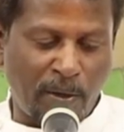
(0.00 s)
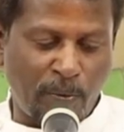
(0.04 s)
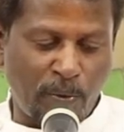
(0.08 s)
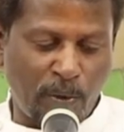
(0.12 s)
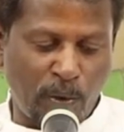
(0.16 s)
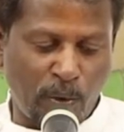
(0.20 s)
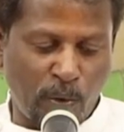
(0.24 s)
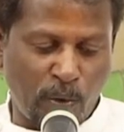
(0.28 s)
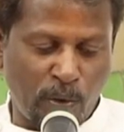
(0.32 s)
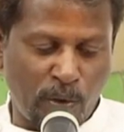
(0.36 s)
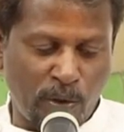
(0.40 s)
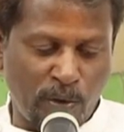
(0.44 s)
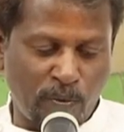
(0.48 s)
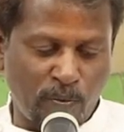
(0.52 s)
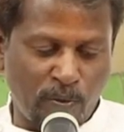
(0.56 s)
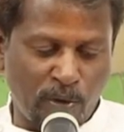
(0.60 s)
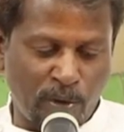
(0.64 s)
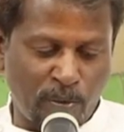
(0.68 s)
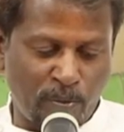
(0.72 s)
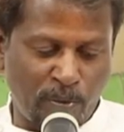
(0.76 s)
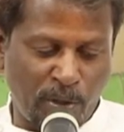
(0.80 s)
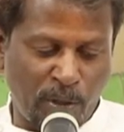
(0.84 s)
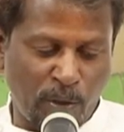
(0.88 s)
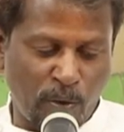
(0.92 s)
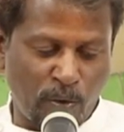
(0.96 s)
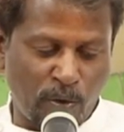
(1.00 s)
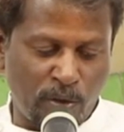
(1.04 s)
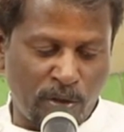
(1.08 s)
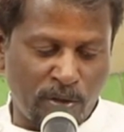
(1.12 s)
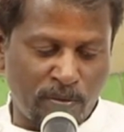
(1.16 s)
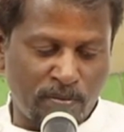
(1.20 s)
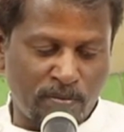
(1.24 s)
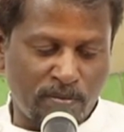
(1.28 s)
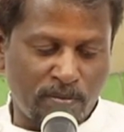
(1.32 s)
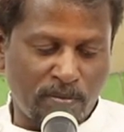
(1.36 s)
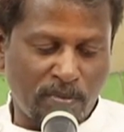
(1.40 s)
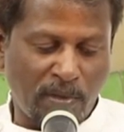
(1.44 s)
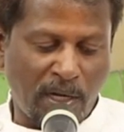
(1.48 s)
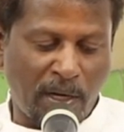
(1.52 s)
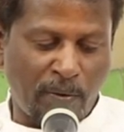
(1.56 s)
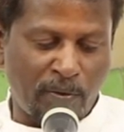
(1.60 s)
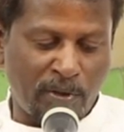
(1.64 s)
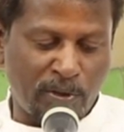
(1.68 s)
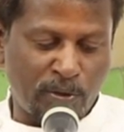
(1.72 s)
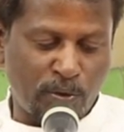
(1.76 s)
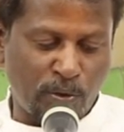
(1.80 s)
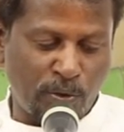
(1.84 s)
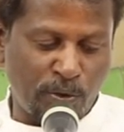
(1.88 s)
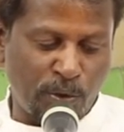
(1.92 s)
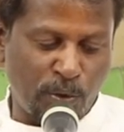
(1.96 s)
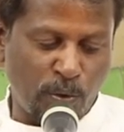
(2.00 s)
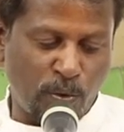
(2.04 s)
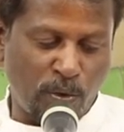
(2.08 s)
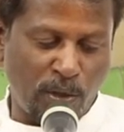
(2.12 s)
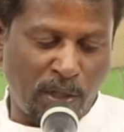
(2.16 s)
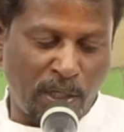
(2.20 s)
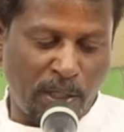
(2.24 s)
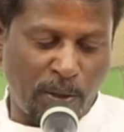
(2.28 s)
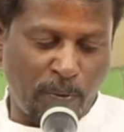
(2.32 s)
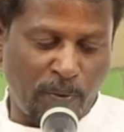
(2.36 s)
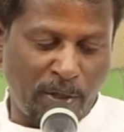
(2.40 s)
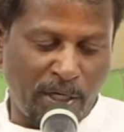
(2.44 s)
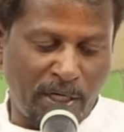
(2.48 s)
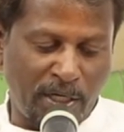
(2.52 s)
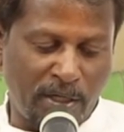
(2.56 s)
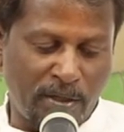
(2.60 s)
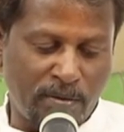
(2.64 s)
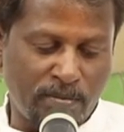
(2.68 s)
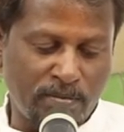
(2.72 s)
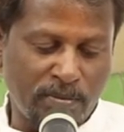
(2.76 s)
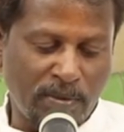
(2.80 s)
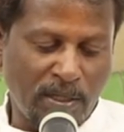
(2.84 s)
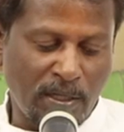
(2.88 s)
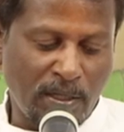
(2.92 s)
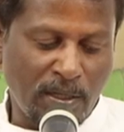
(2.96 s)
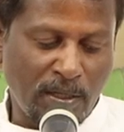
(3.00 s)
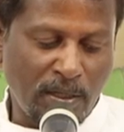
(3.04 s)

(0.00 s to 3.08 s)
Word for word: ஆவியோடும் உண்மையோடும் அவர் தொழுது கொள்ள வேண்டும்